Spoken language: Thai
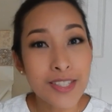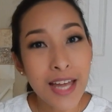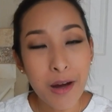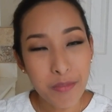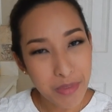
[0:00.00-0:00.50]

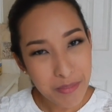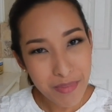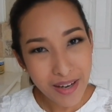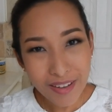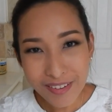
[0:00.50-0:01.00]
สาวๆไม่
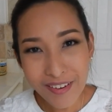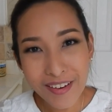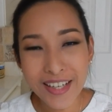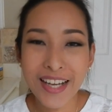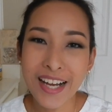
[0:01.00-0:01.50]
มากก็น้
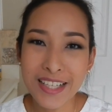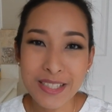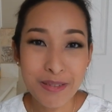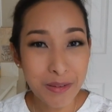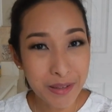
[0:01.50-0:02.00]
อยนะคะ
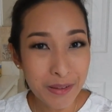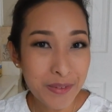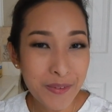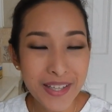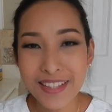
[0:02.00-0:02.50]
สำหรับคลิป
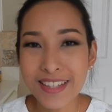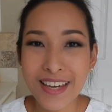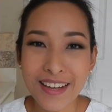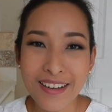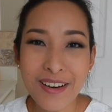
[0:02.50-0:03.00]
ในวันนี้ที่เค